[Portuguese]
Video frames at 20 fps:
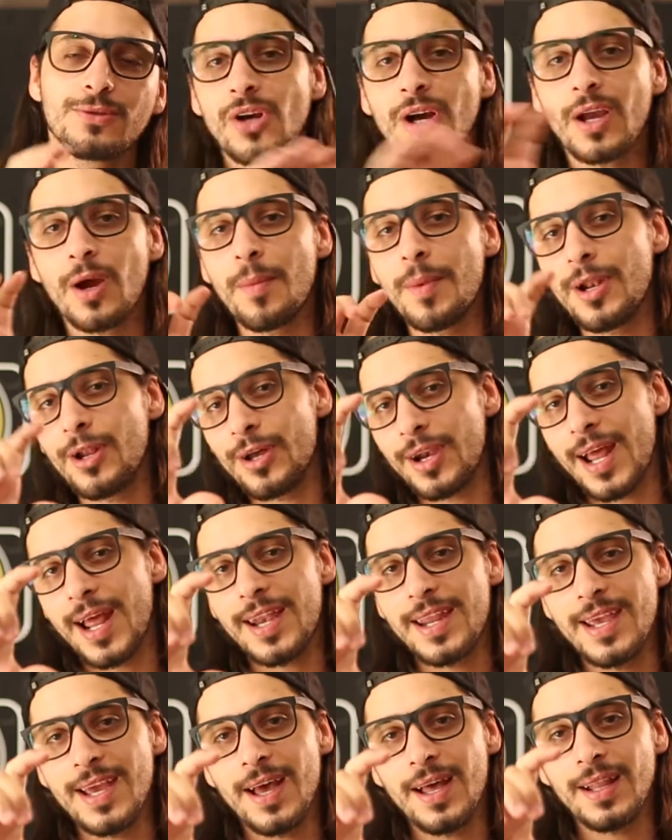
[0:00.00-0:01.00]
Só que eu
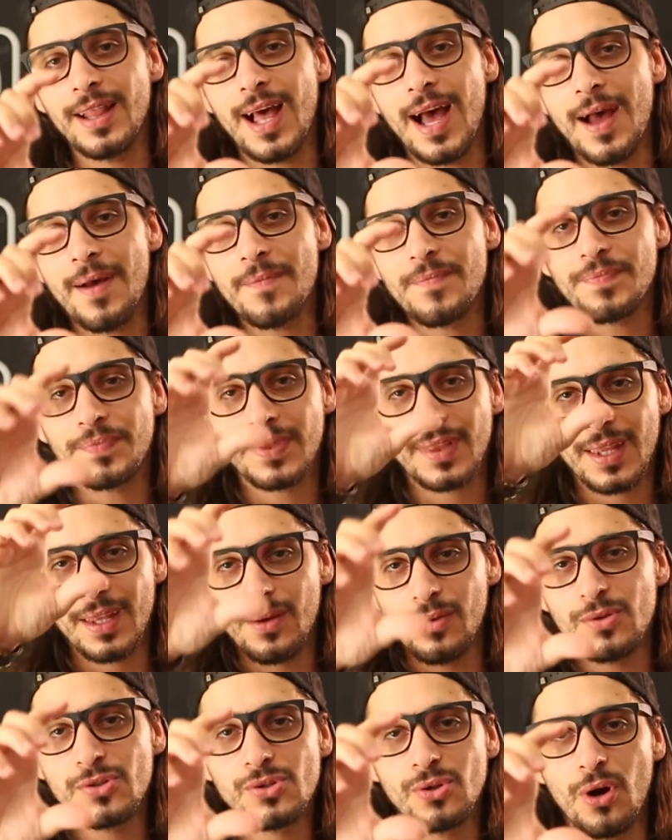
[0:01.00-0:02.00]
melhoraria lá
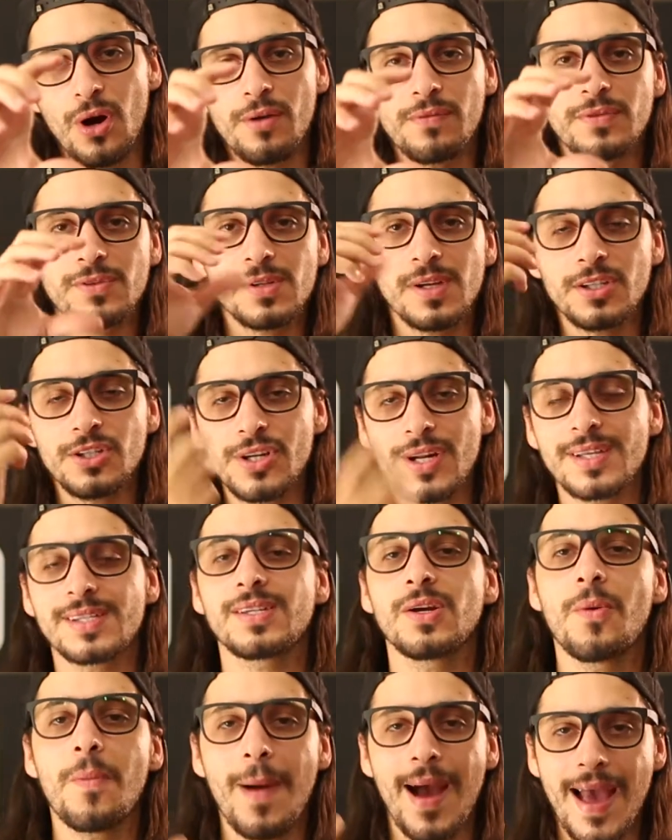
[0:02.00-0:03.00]
os noivos na
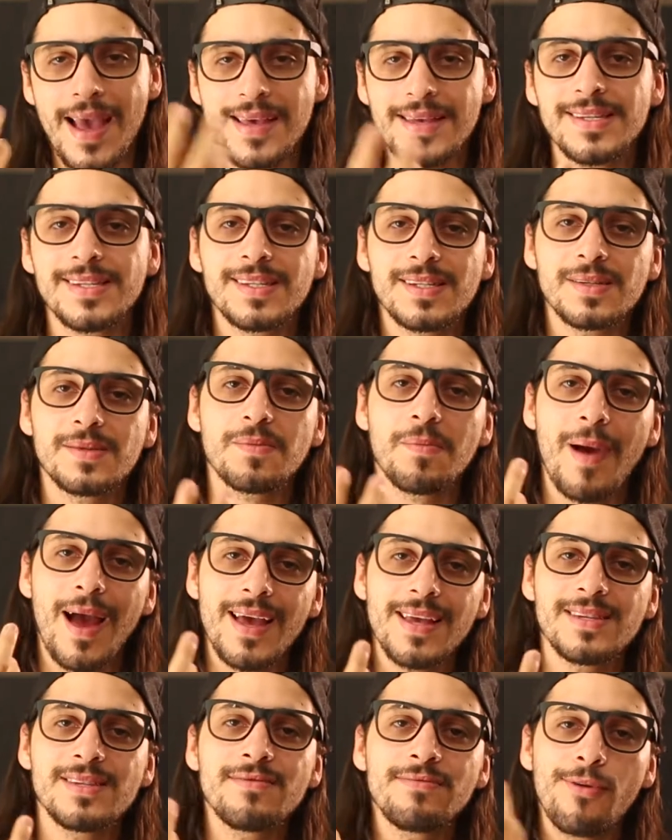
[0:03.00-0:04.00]
direção mais,
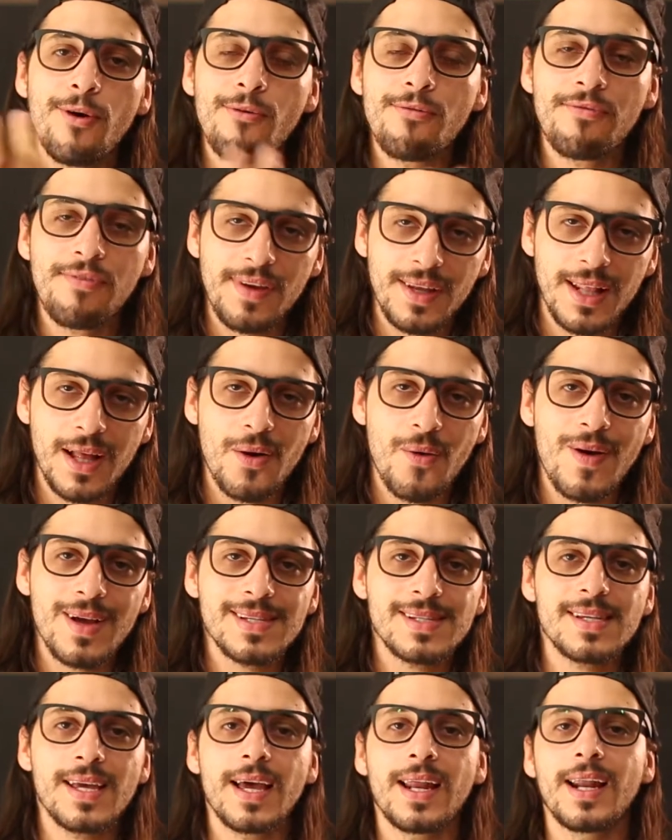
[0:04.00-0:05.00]
mais envolvida com a
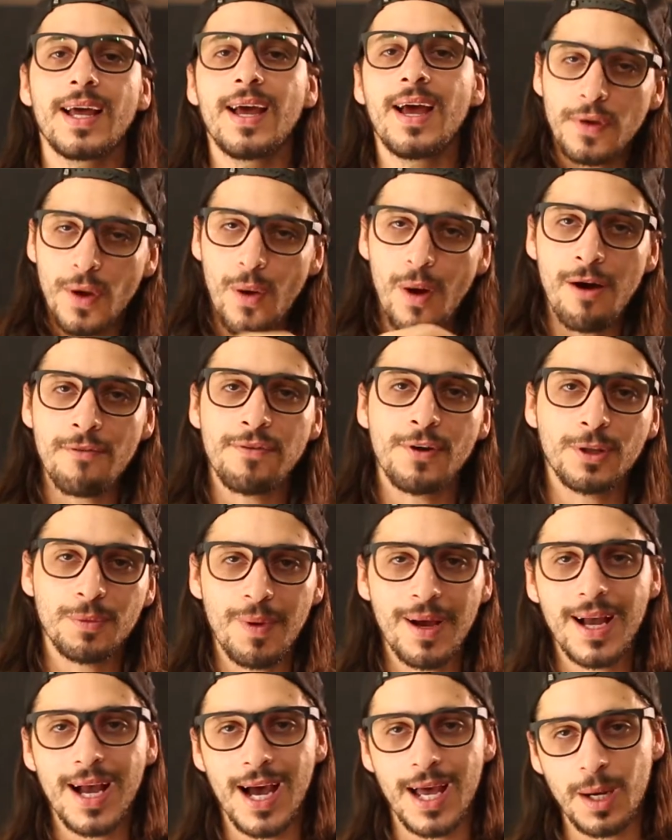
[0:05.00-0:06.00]
cena. Ficou uma foto
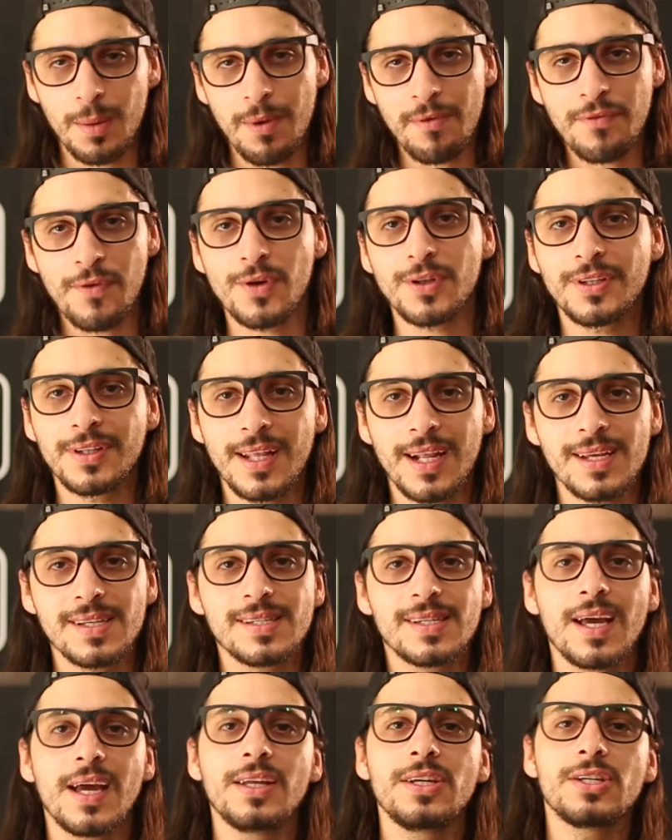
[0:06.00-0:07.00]
bacana, uma foto
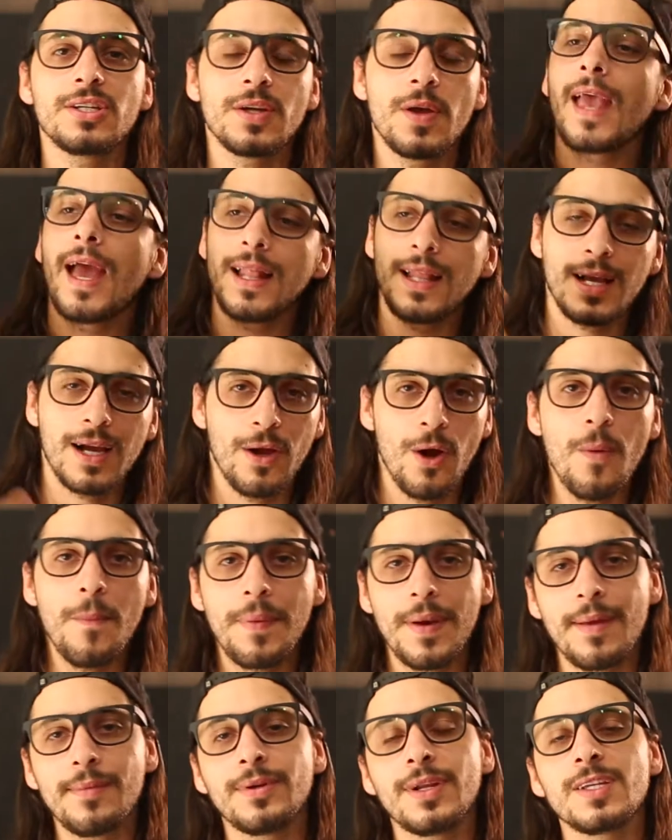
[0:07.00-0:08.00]
interessante. Ela ganhou um
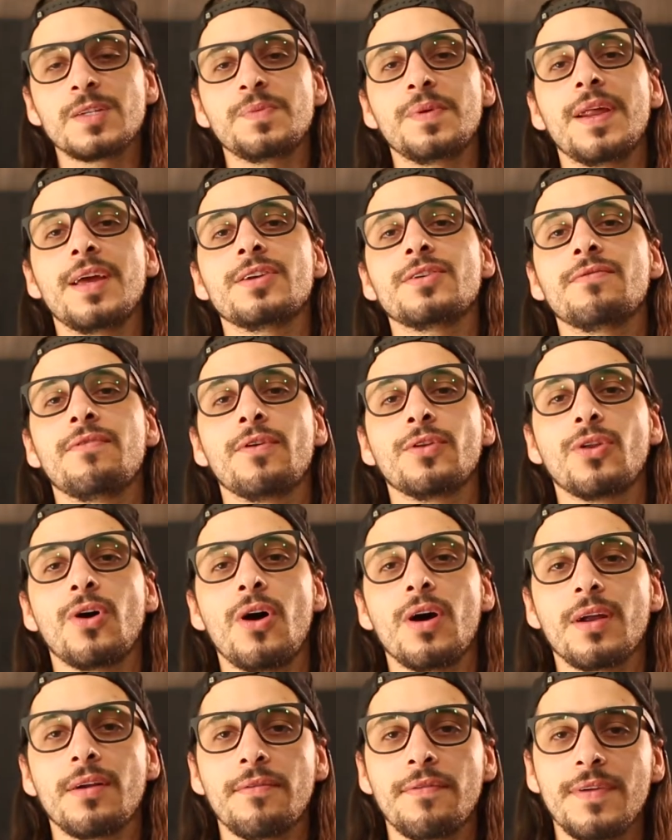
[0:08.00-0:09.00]
prêmio na Inspiration
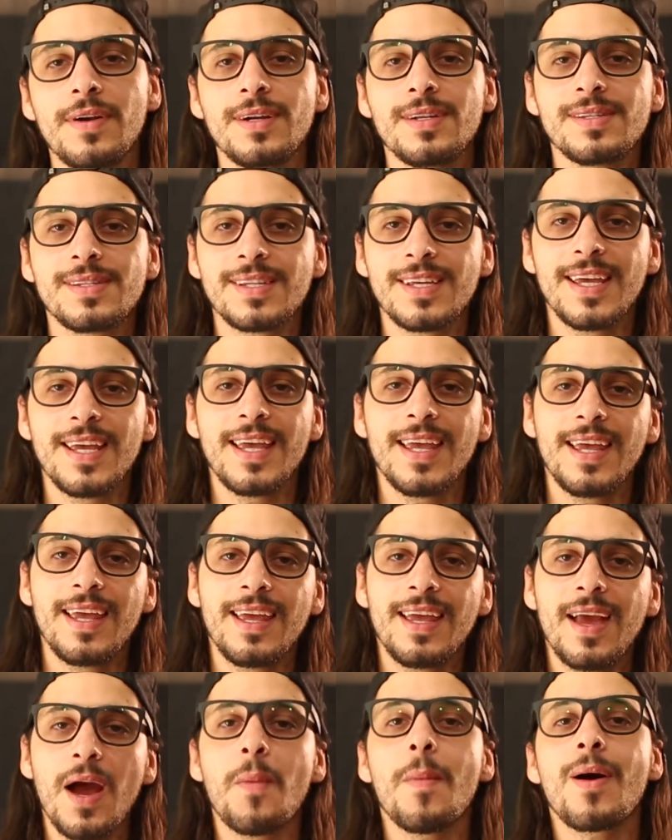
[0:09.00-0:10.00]
Photographers
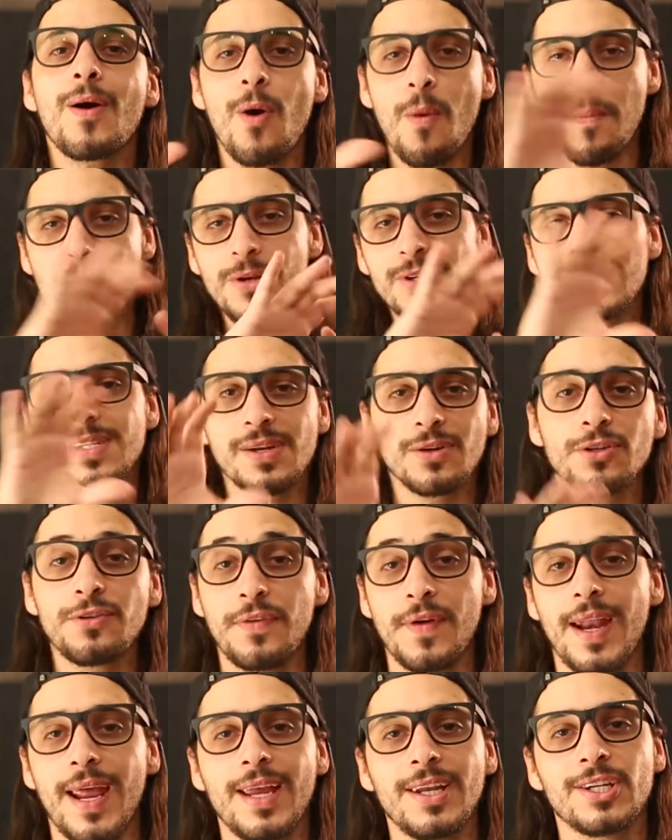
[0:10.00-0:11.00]
e é uma composição
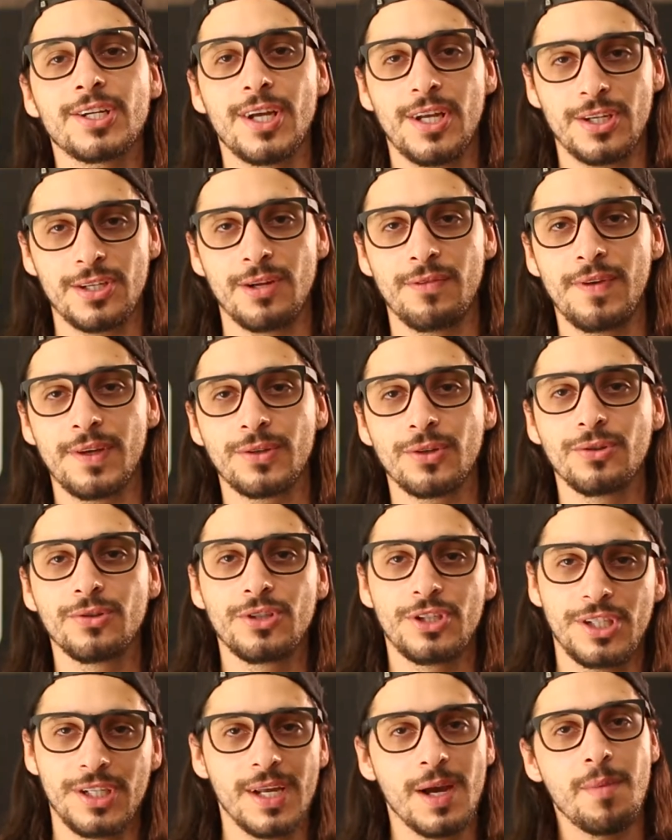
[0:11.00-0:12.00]
diferente que a gente não vê todo
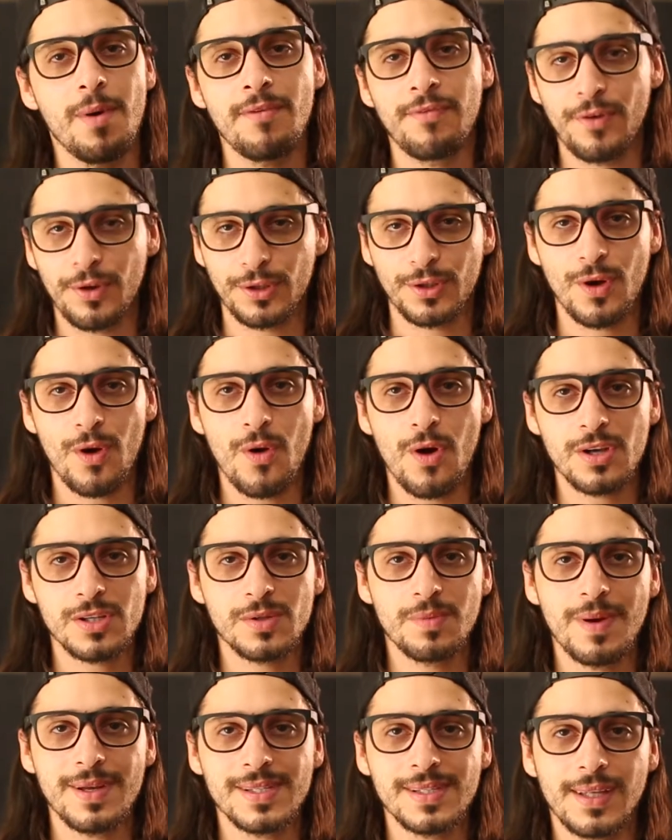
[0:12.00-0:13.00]
dia, é uma foto que eu
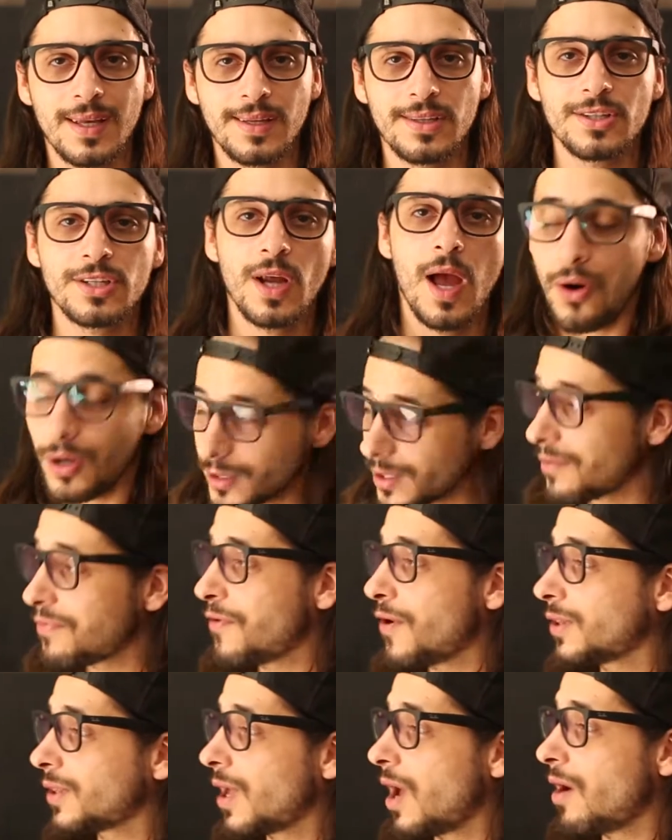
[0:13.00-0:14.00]
gosto bastante. Outra
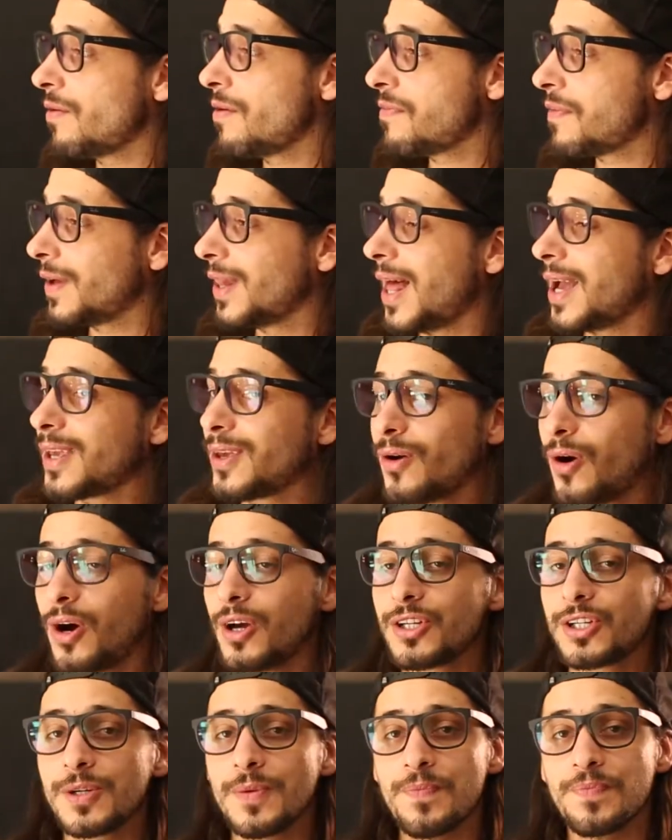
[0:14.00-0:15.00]
foto que eu vim falar aqui
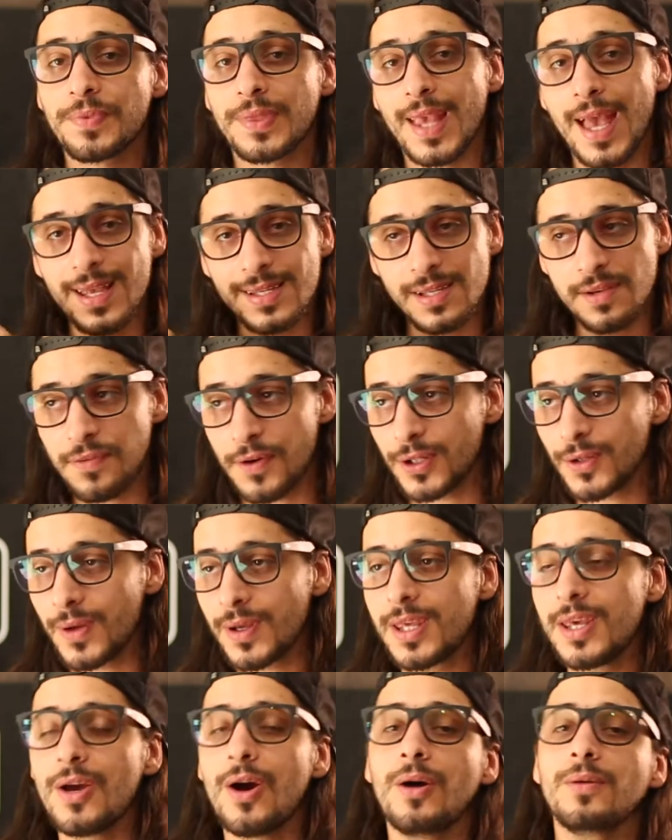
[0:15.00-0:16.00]
hoje é essa foto
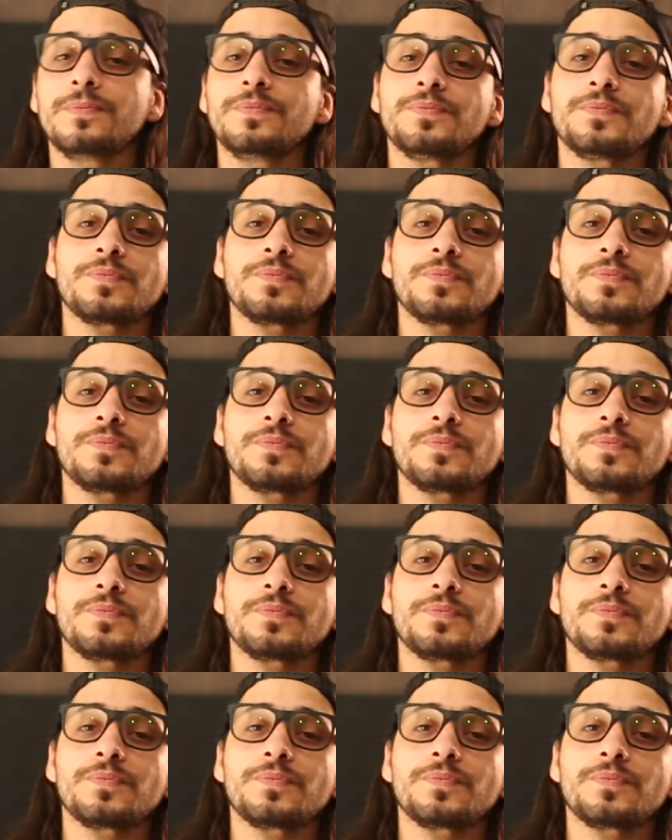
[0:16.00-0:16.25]
aqui, ó.